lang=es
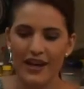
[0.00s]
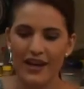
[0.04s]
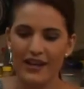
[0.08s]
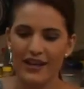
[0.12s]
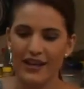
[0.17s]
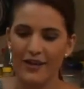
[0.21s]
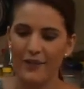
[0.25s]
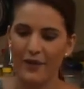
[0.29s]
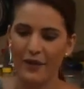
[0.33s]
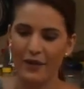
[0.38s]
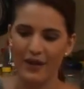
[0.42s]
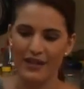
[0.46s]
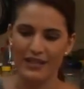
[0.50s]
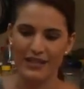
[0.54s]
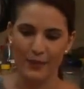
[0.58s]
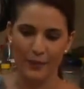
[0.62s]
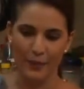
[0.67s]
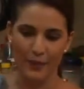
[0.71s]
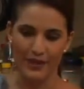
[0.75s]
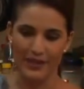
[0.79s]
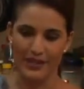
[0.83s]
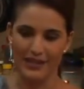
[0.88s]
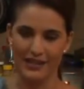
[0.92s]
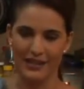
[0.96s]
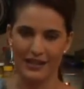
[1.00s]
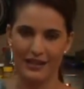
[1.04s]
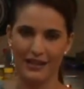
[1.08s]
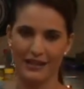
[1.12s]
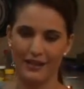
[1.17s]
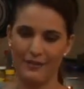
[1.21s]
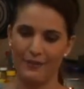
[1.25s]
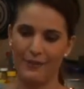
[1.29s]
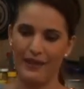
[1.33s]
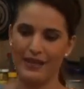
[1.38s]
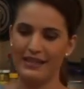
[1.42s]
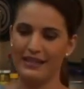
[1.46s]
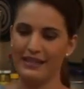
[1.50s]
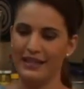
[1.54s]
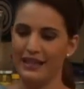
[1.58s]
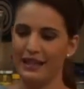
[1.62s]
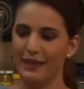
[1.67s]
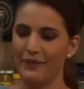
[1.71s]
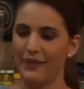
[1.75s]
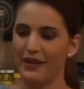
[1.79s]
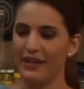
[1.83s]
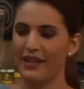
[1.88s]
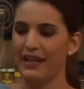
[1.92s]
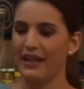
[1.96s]
A lo mejor hasta puedes hacer el
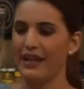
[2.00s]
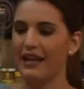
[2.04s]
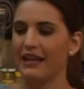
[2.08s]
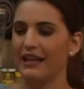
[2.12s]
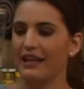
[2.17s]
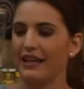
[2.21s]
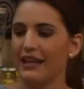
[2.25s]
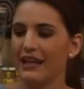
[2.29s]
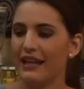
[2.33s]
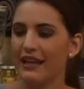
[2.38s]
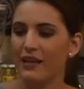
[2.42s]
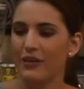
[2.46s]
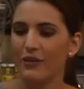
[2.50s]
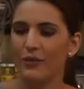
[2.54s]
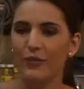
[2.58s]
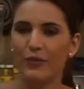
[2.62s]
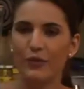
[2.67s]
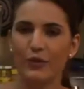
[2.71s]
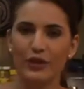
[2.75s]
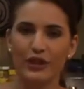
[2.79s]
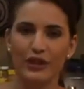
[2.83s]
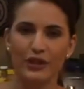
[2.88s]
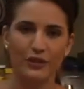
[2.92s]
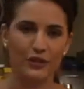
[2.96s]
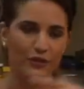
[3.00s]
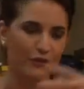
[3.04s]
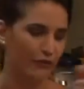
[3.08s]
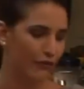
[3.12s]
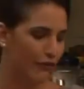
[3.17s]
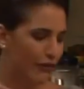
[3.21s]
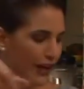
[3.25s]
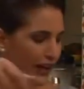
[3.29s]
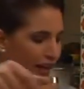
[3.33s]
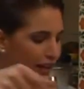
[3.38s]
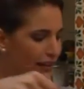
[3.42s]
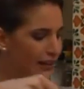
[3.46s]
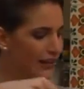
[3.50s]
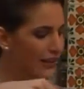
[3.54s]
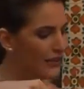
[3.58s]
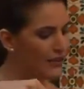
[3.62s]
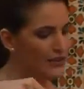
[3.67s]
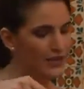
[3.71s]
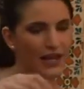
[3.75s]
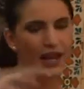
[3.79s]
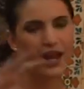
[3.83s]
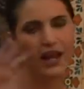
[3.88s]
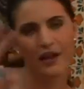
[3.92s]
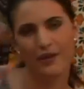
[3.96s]
pastel de pañal aquí y un monito enfrente,
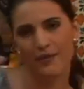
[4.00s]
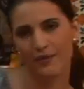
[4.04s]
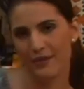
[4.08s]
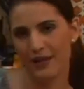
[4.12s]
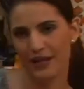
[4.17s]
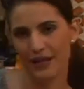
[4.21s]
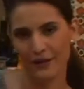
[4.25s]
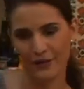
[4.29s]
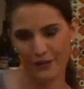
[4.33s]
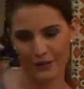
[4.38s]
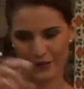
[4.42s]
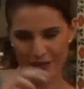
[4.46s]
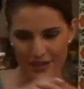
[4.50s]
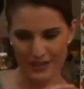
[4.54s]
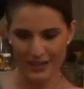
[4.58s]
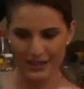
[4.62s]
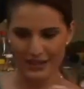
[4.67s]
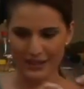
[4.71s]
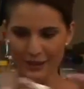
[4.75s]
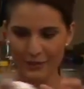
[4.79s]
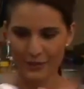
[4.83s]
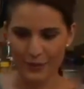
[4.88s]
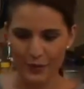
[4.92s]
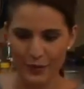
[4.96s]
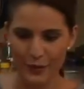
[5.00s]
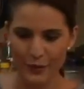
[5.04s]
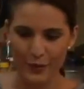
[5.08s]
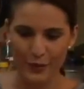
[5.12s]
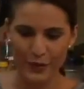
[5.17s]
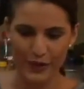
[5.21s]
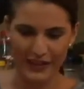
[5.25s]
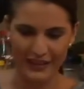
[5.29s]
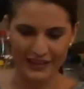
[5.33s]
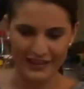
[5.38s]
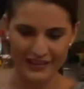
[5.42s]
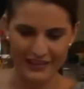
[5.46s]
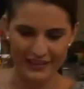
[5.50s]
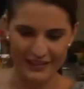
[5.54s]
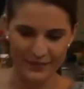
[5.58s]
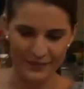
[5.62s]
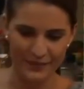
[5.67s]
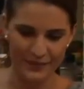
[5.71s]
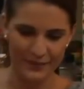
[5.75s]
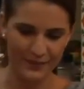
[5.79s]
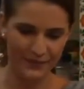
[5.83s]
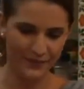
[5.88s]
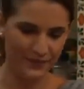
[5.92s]
o sea, hay mil cosas así muy bonitas.